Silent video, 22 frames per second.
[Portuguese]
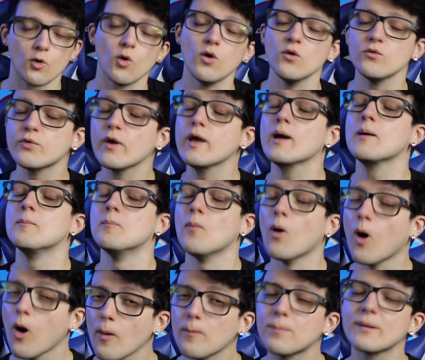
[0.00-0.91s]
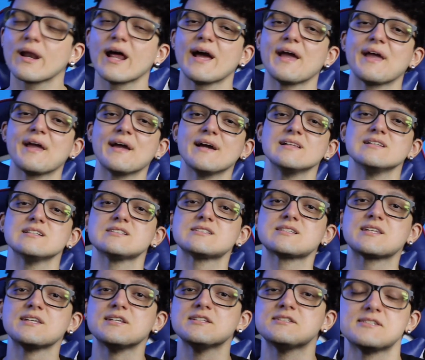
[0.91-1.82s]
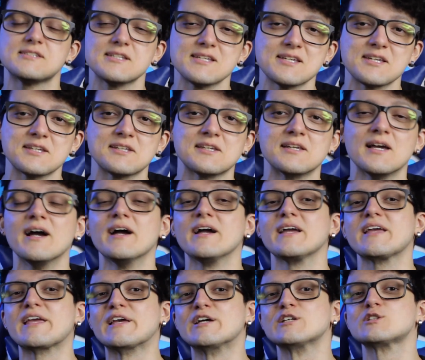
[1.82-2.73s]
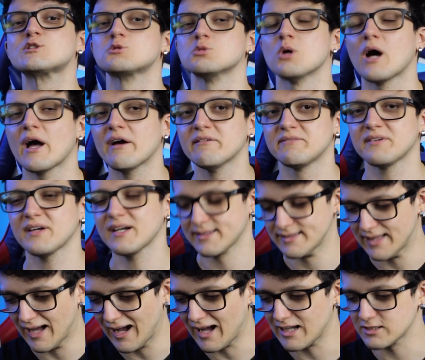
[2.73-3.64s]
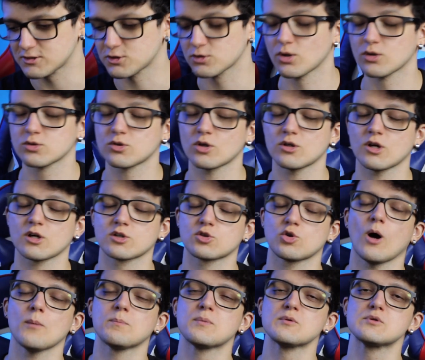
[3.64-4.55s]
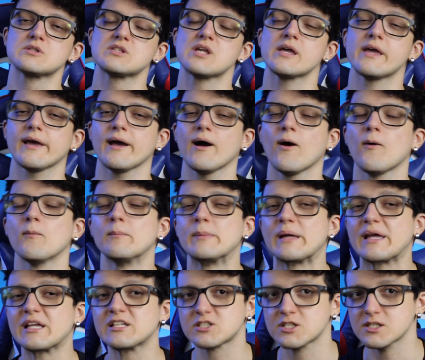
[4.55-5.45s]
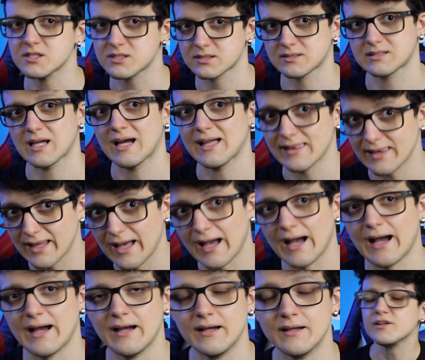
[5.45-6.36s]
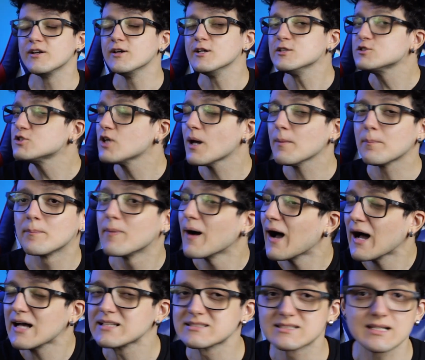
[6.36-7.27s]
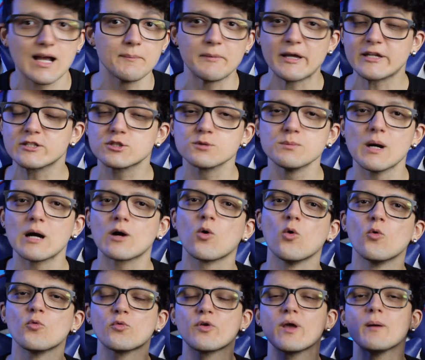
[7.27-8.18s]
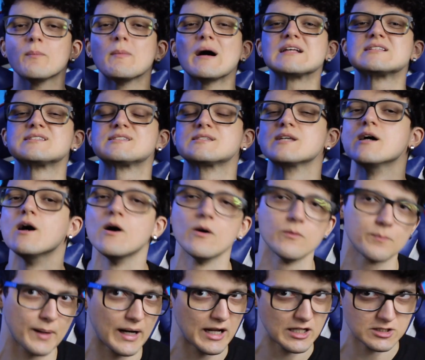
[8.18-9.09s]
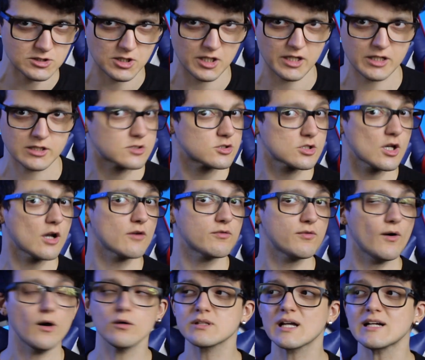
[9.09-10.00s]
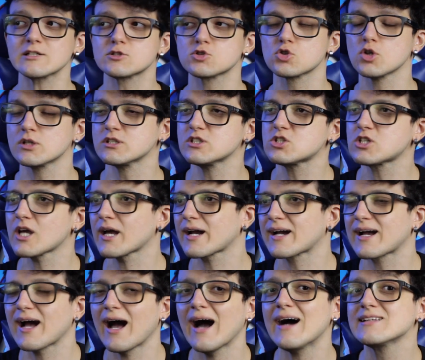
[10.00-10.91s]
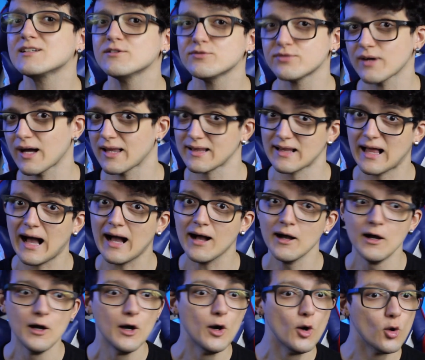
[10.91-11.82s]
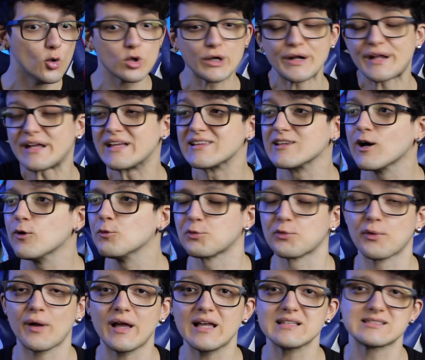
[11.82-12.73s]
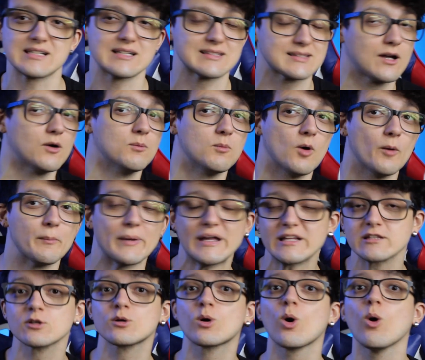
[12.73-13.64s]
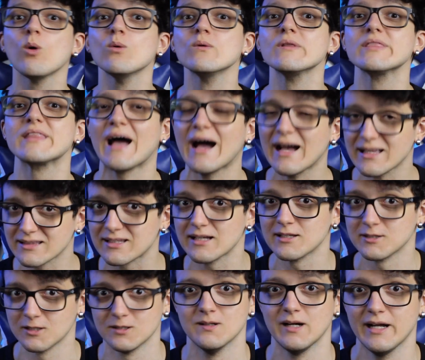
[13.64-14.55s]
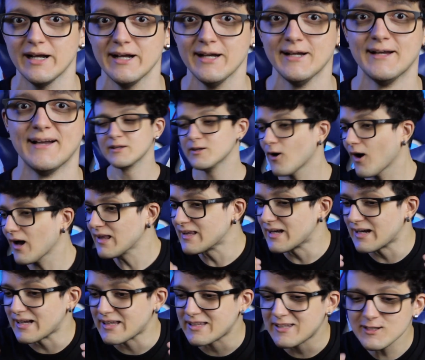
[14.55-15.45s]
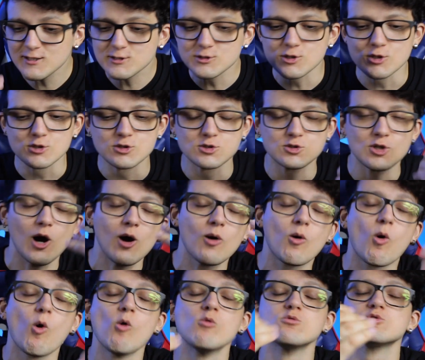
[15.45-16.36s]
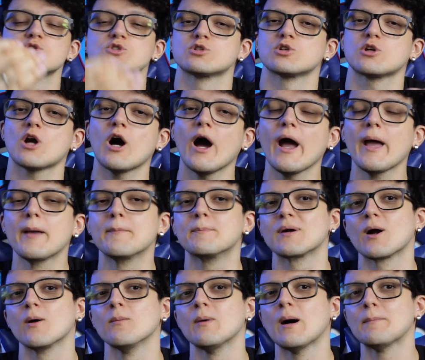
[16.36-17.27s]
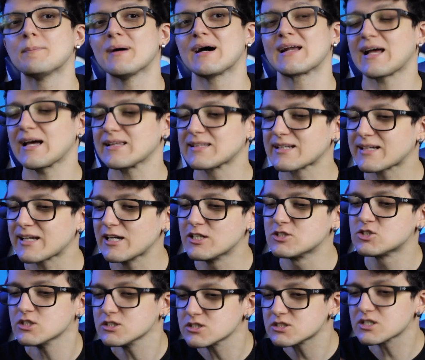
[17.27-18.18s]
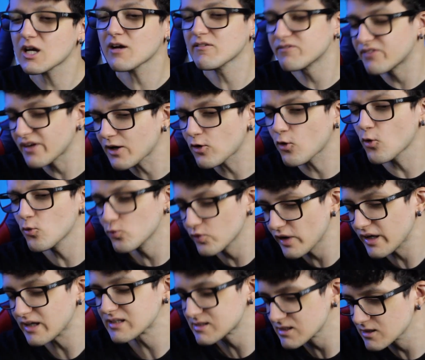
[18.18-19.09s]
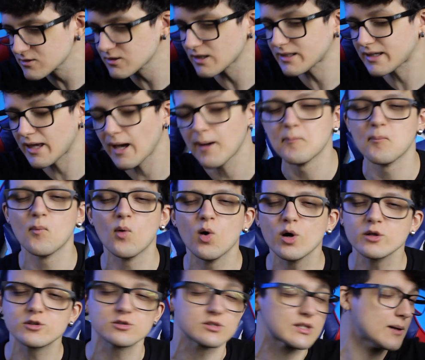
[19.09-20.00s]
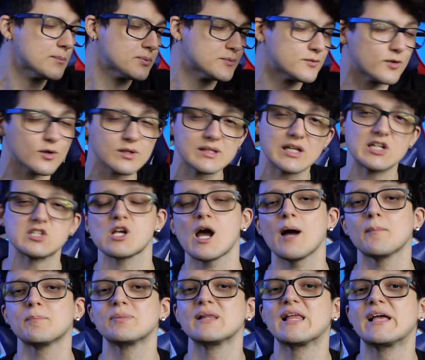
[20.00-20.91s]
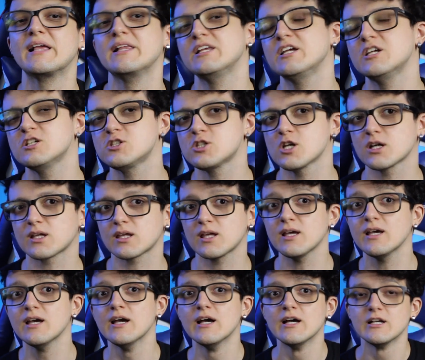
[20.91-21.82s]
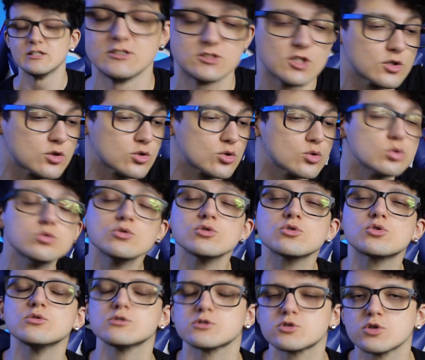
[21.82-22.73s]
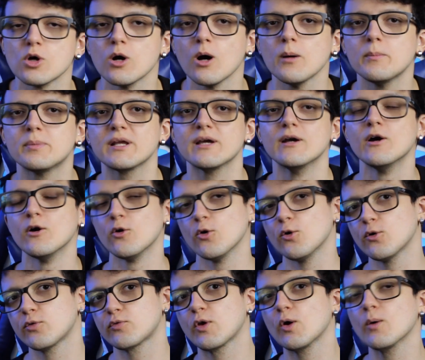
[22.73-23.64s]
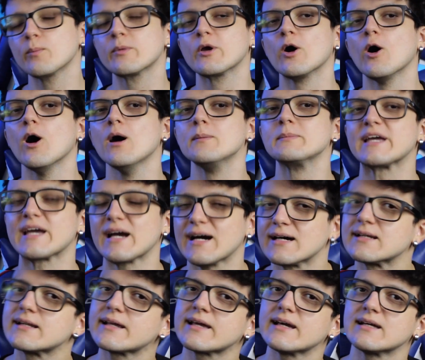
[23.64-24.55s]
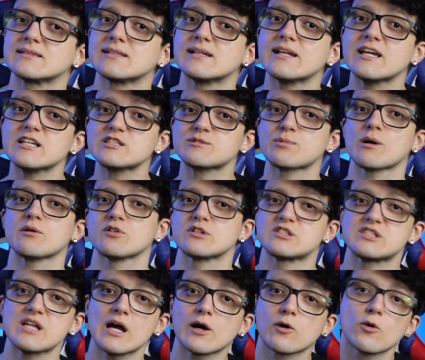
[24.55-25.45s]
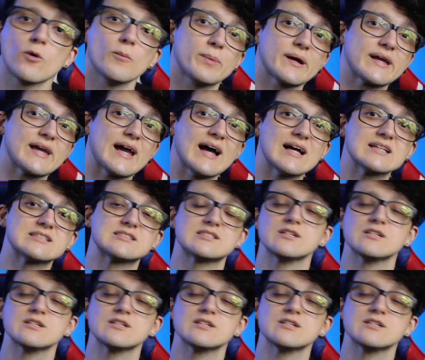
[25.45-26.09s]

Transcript: confirmou para eles que sim, isso é verdade, o Dr. Octopus realmente está lá. Isso é basicamente uma confirmação pra gente, só falta a Sony chegar e falar o que não fez até o momento com nada, não é? E olha, isso só constrói para uma parada que a gente já vem conversando aqui há muito tempo, vou deixar a playlist aqui de tudo sobre o filme Homem-Aranha 3 para você acompanhar